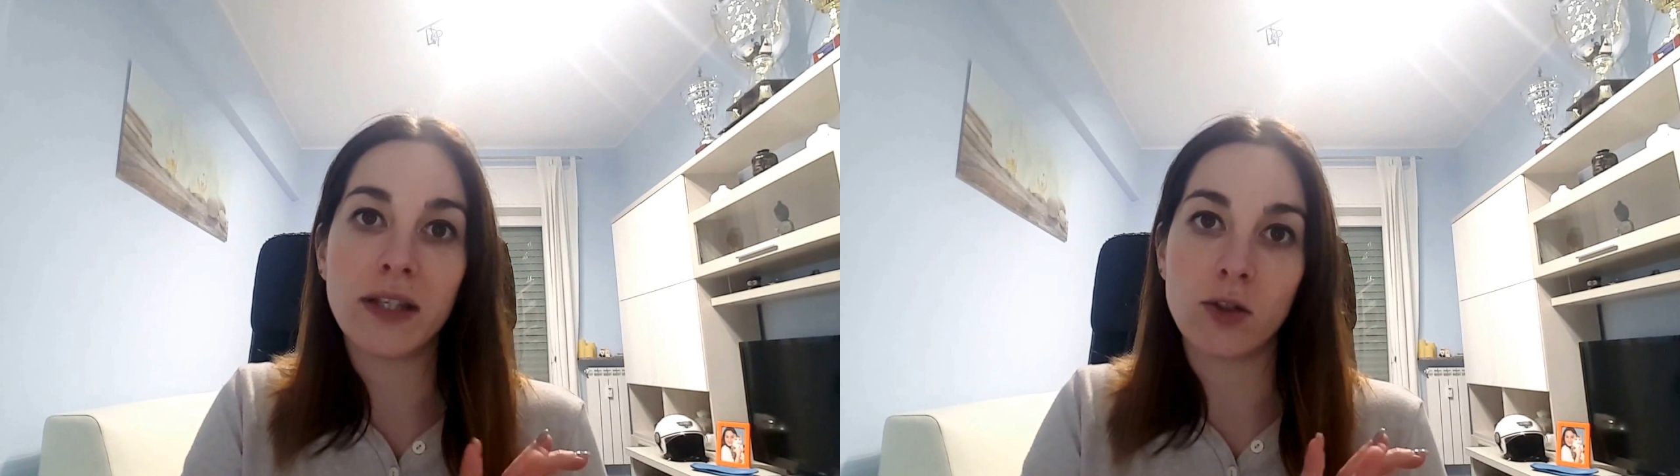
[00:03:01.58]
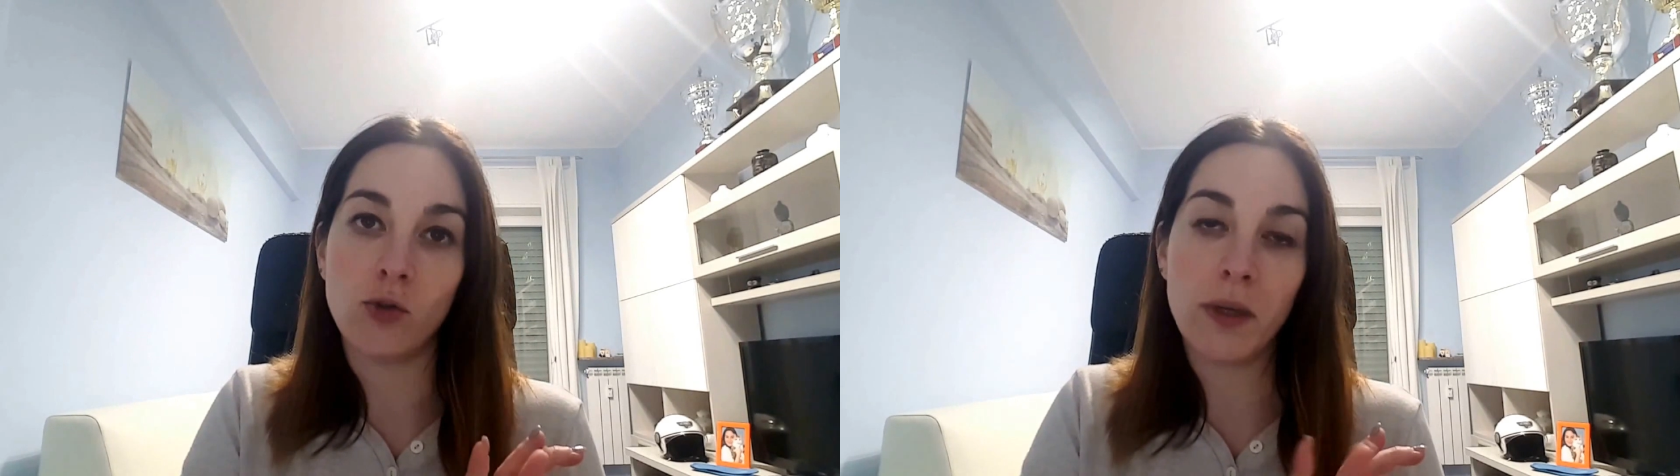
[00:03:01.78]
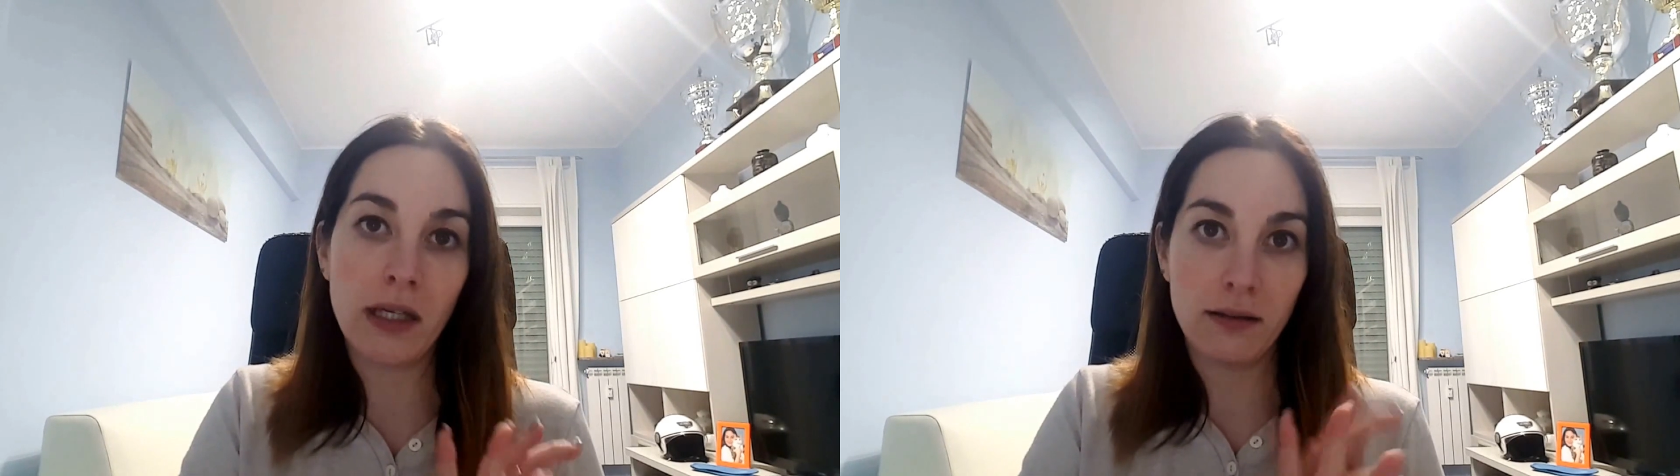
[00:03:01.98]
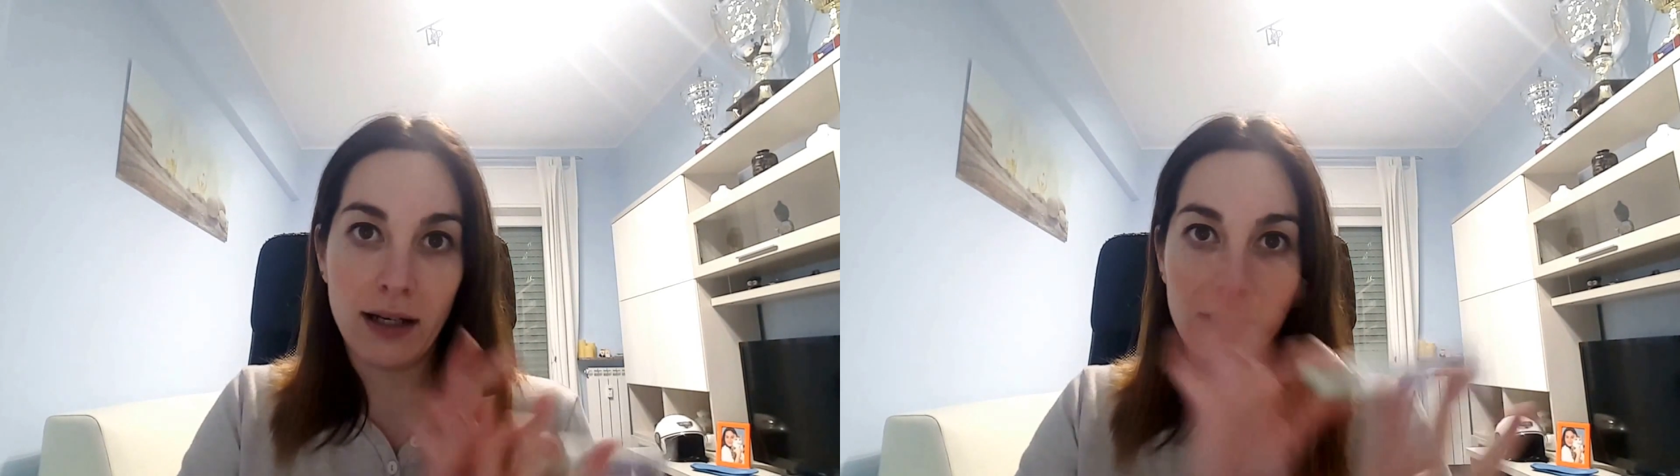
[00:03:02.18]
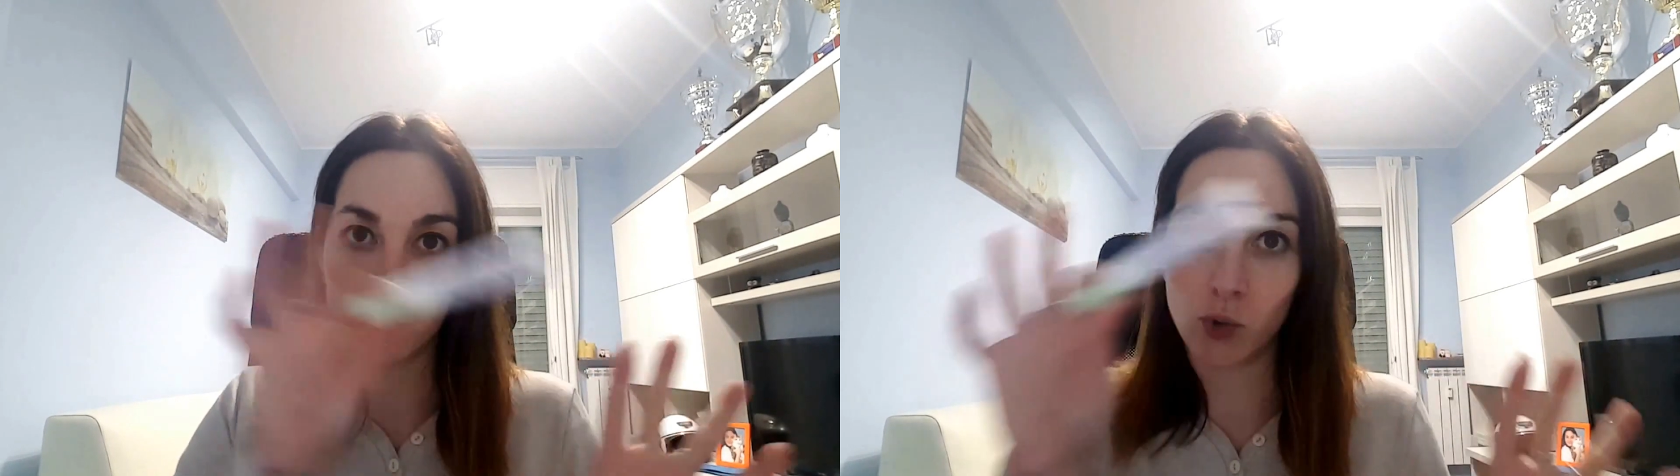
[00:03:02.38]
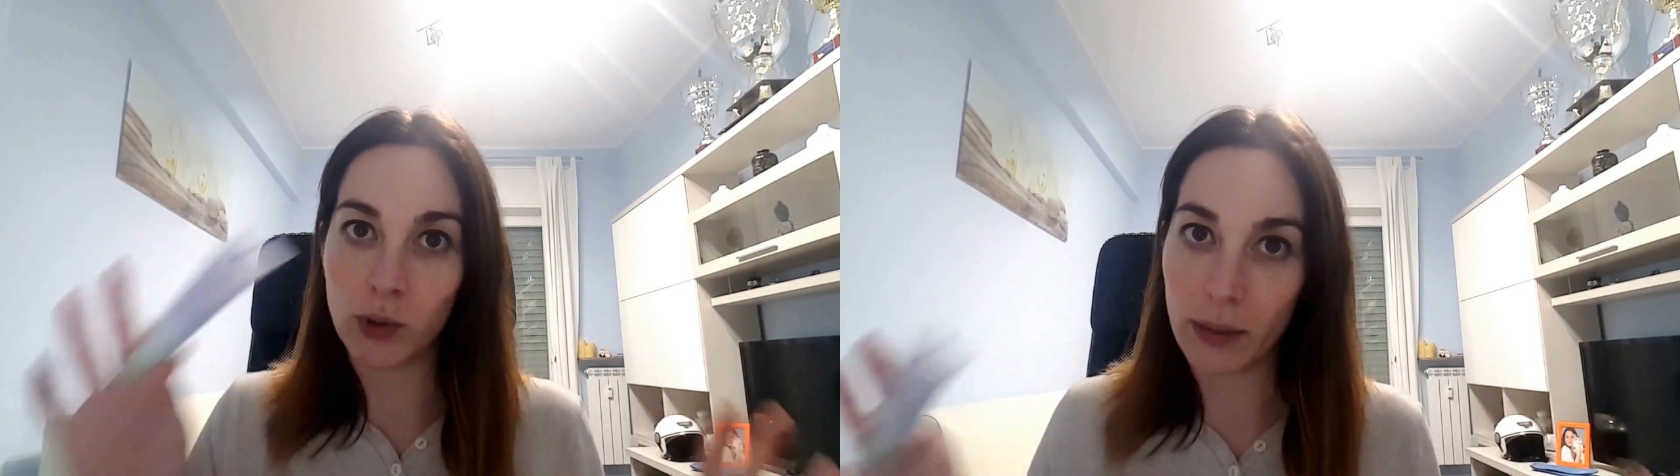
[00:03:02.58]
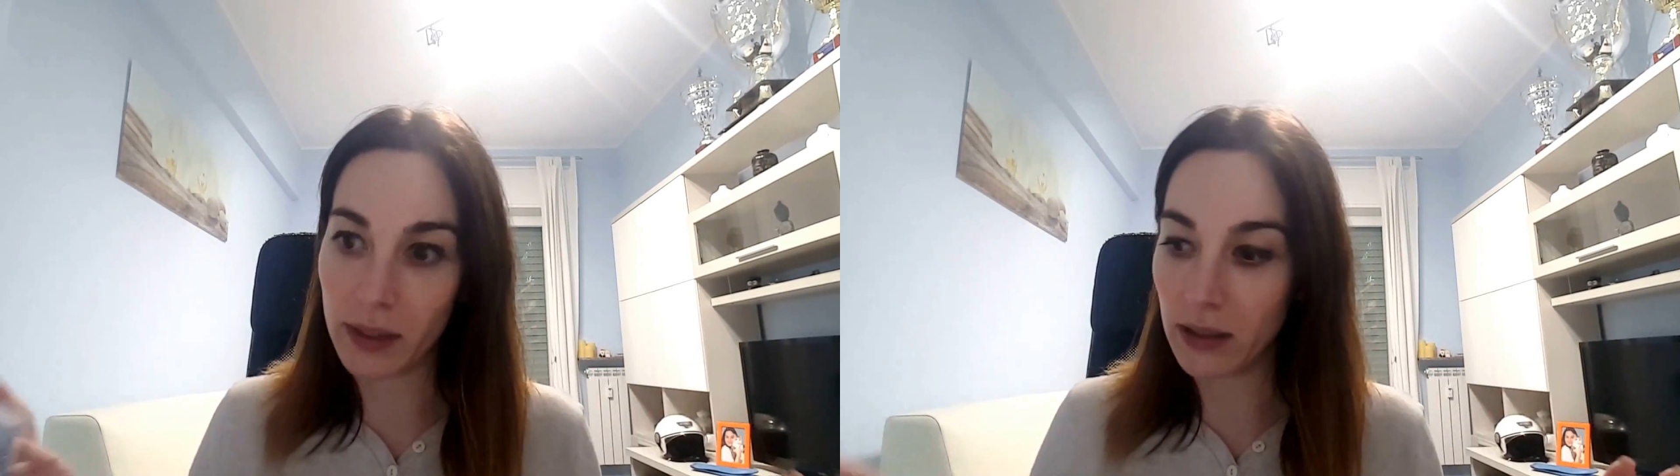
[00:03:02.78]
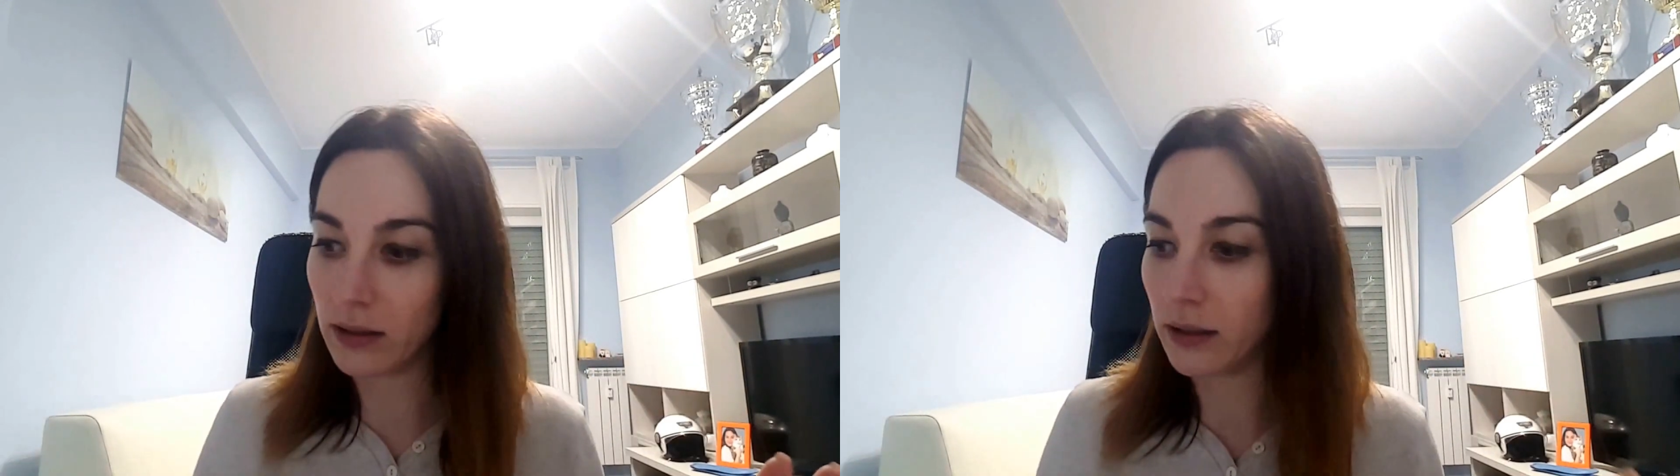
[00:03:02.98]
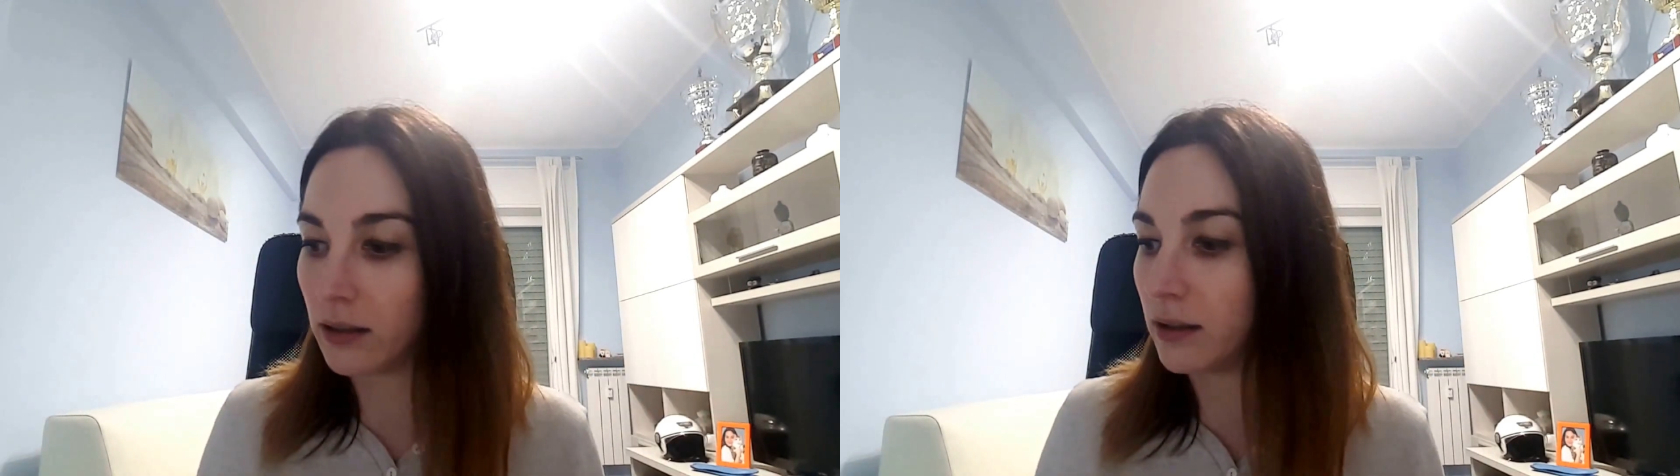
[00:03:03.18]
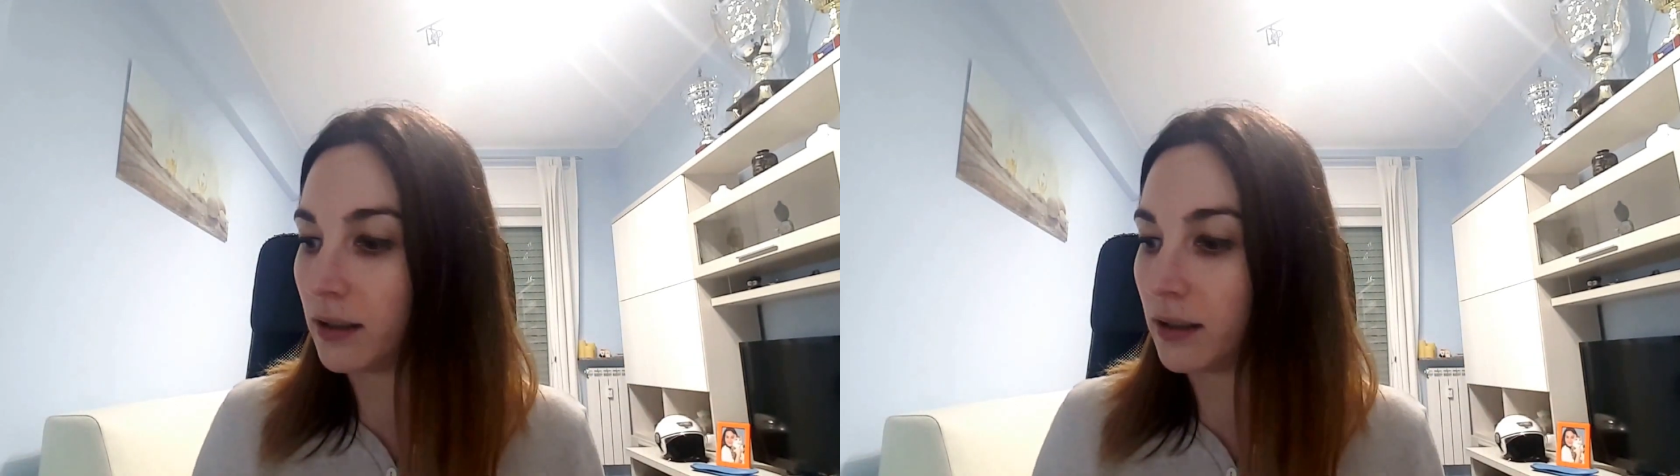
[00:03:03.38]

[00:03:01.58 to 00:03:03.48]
secondo me assolutamente